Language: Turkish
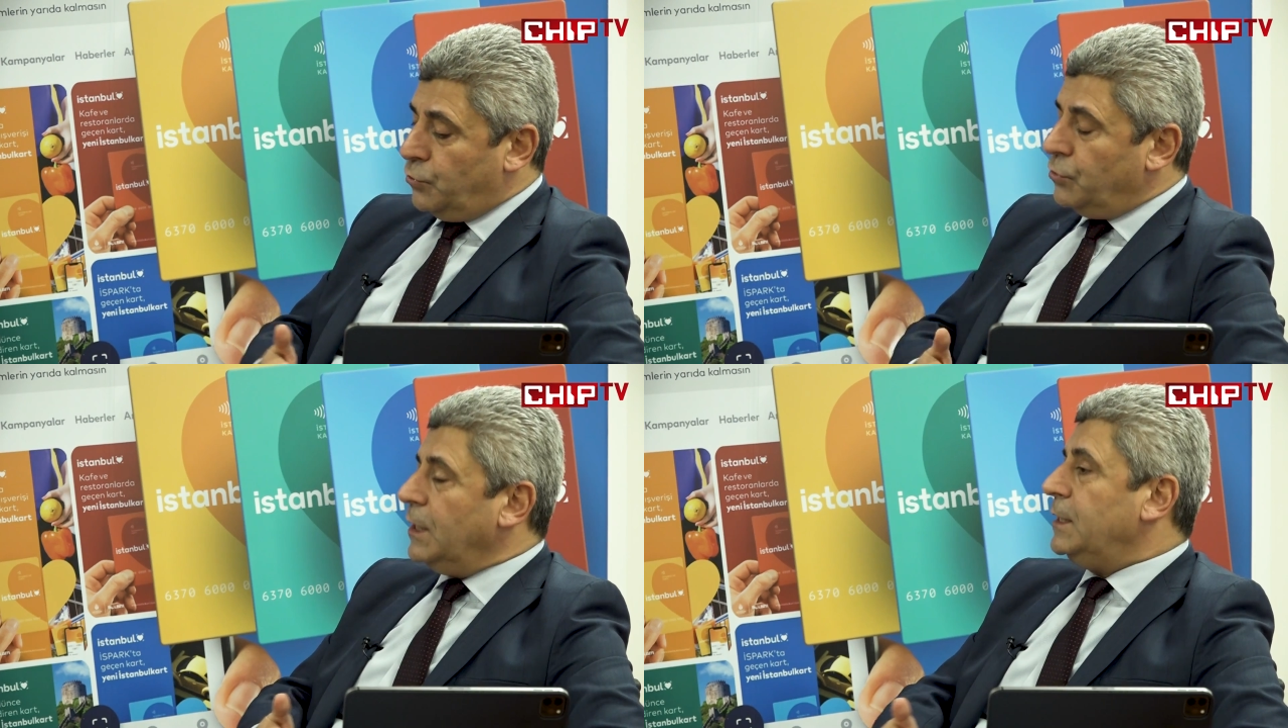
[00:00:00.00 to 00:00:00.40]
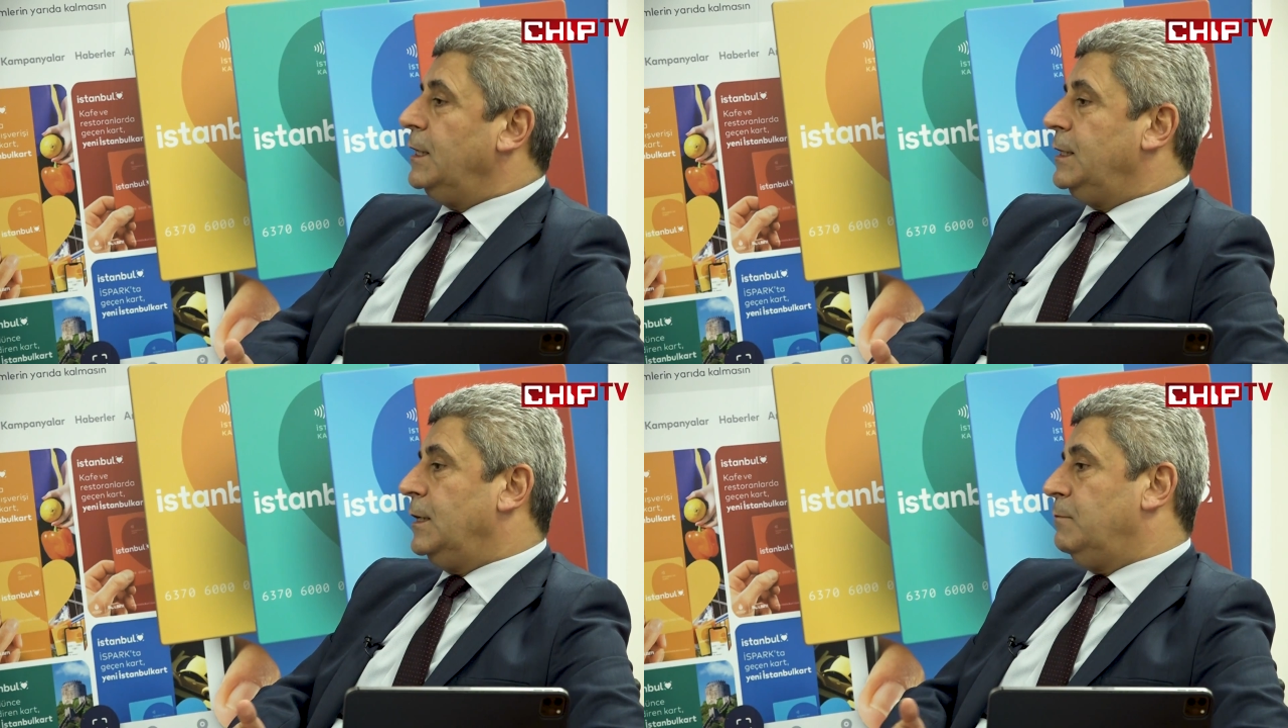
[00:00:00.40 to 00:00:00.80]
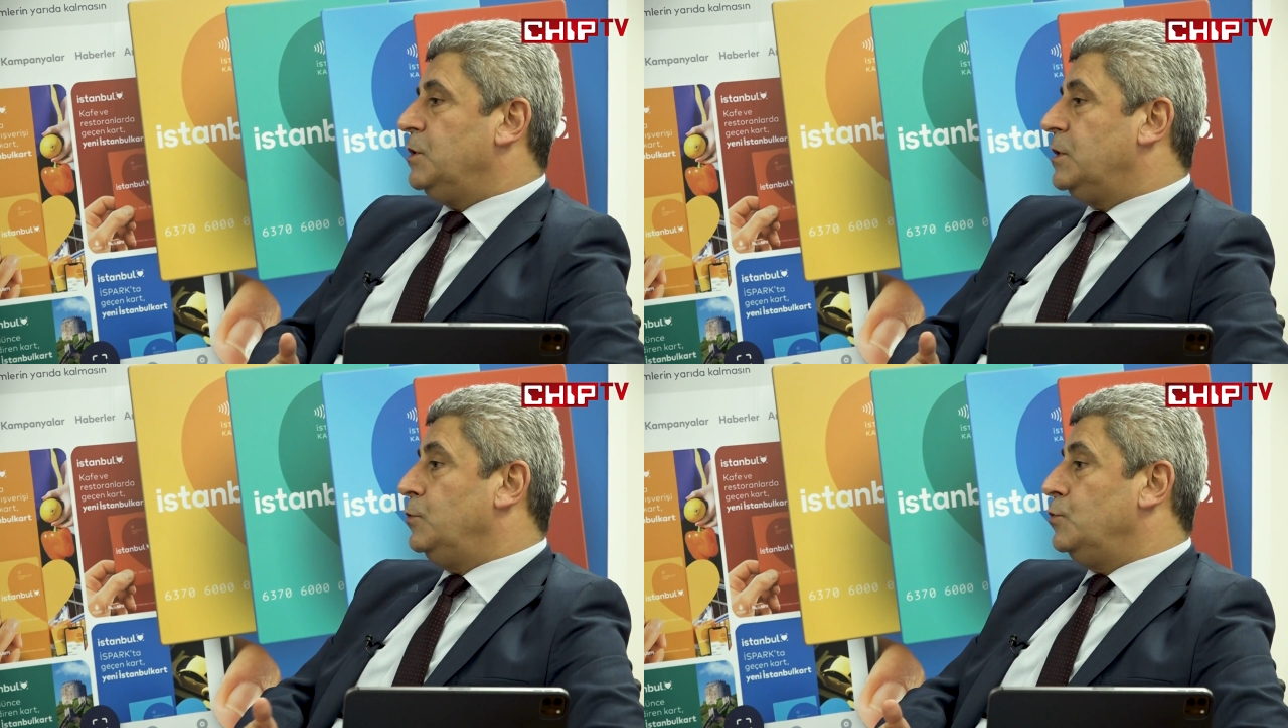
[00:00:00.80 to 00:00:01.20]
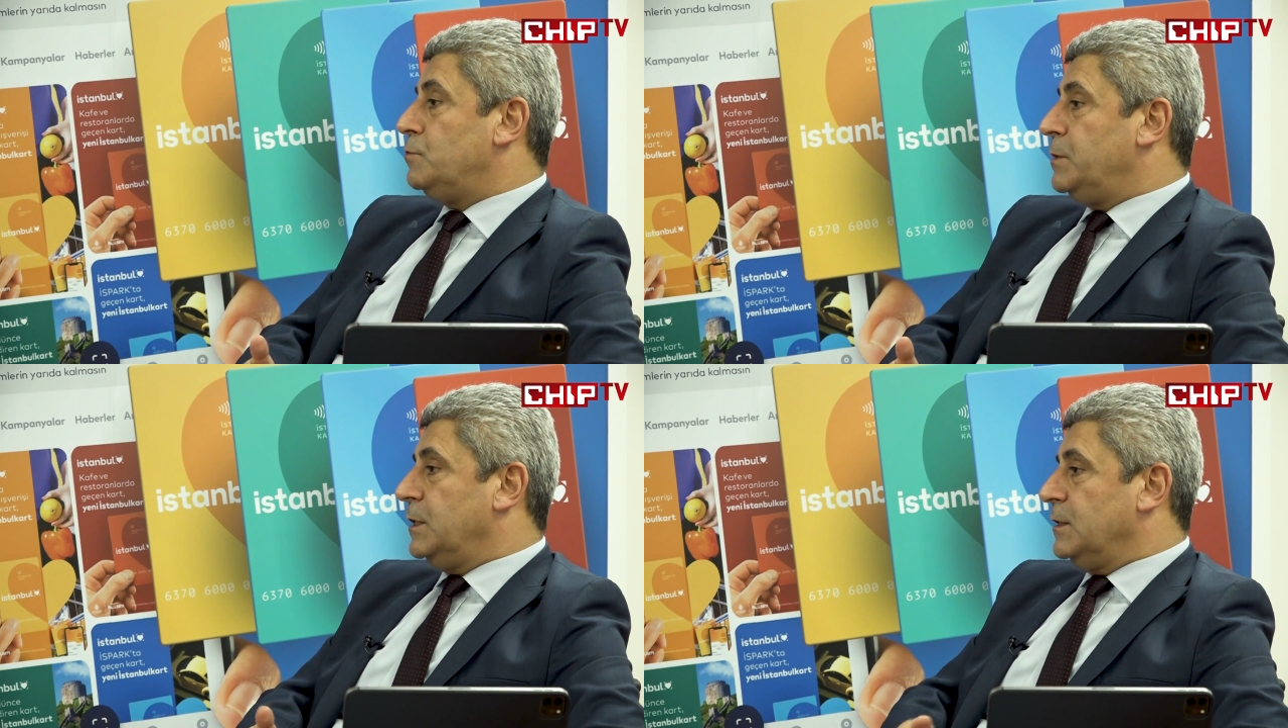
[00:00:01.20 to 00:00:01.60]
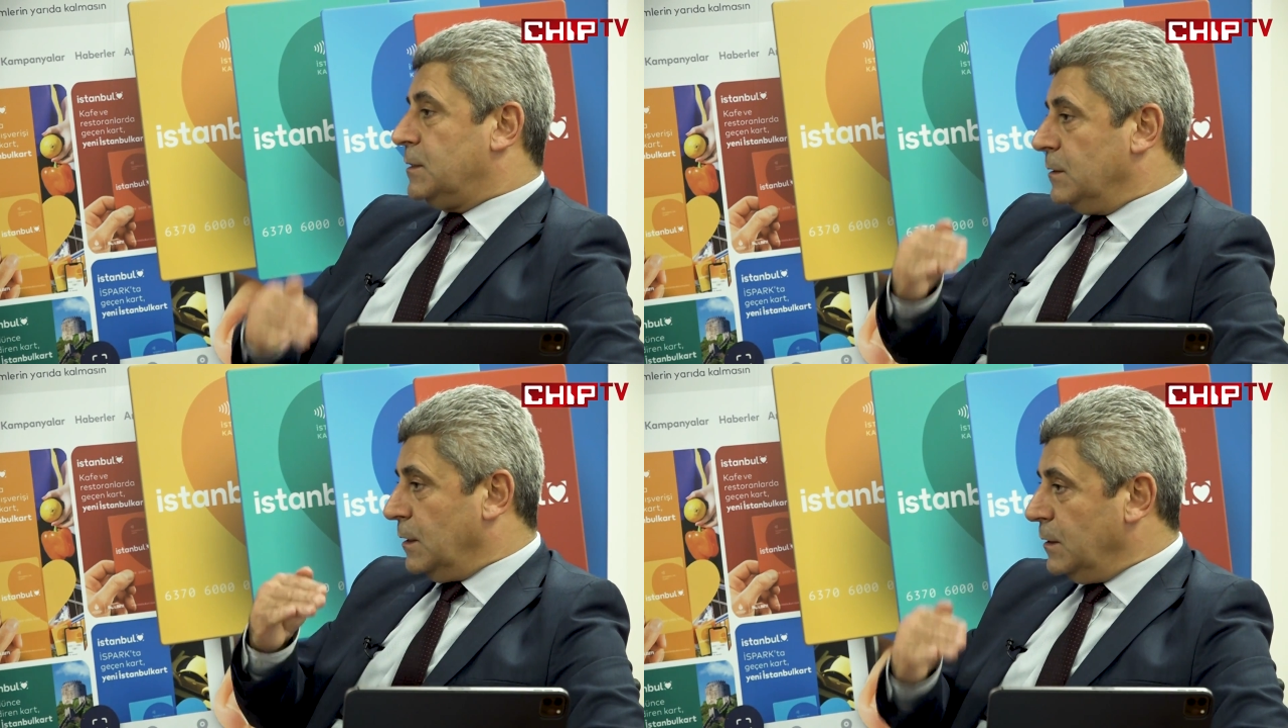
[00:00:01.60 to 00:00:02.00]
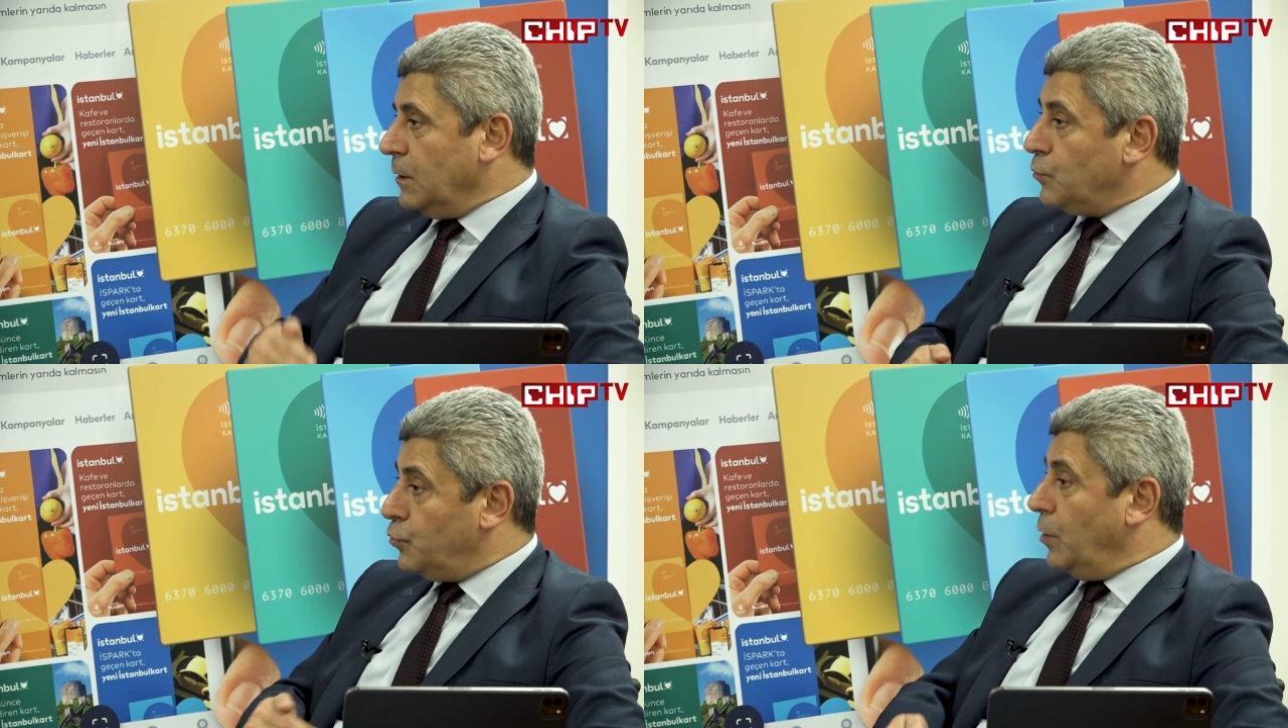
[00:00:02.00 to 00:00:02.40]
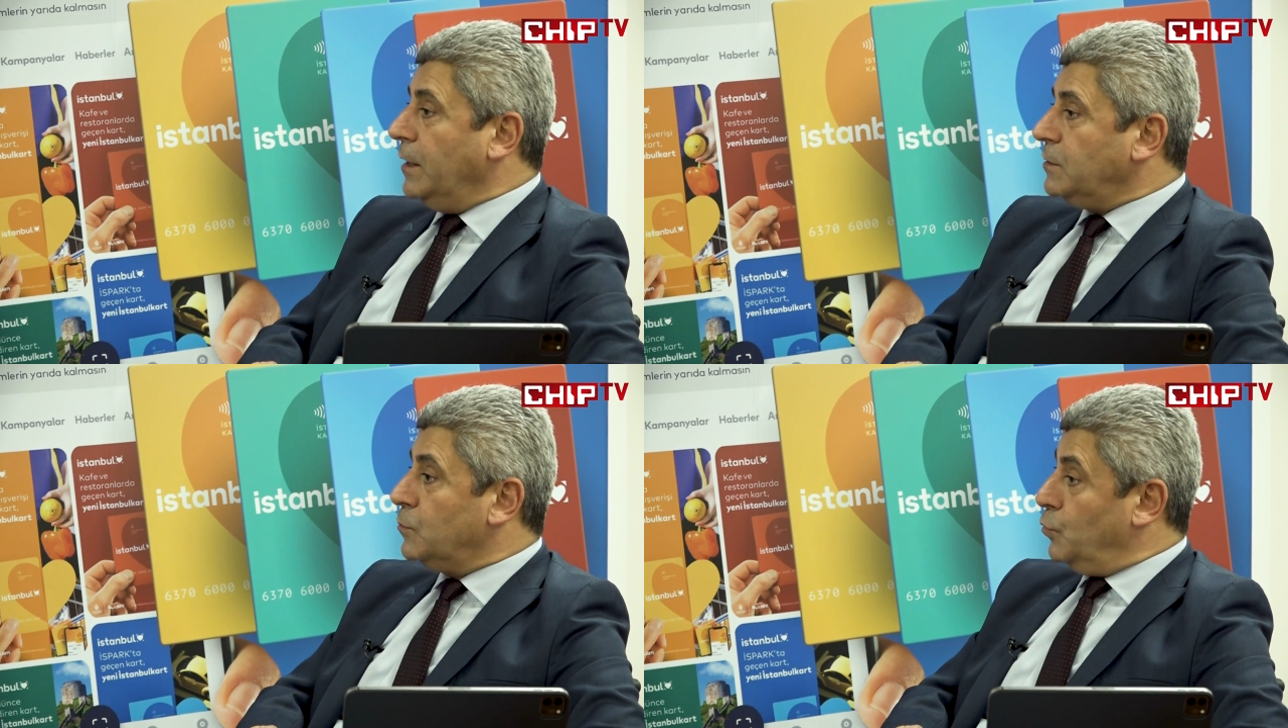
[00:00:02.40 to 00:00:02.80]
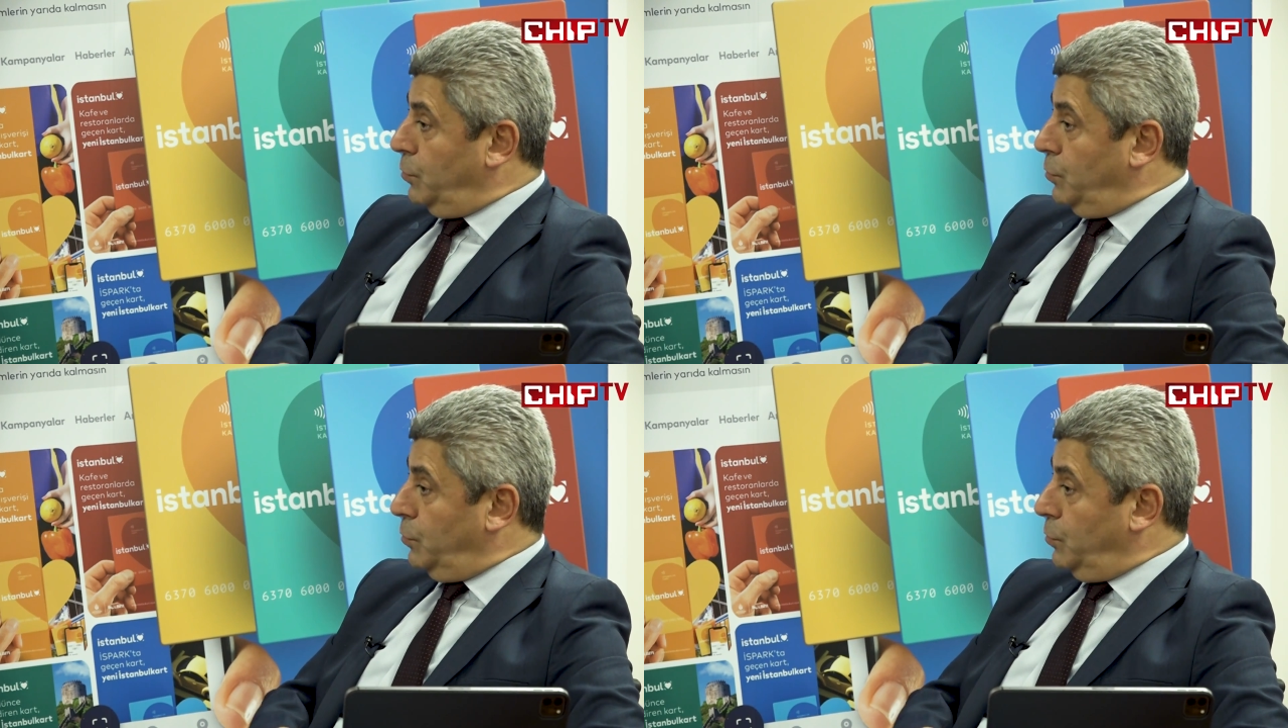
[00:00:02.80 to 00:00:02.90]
Günde de 70 ile 100 bin arasında da QR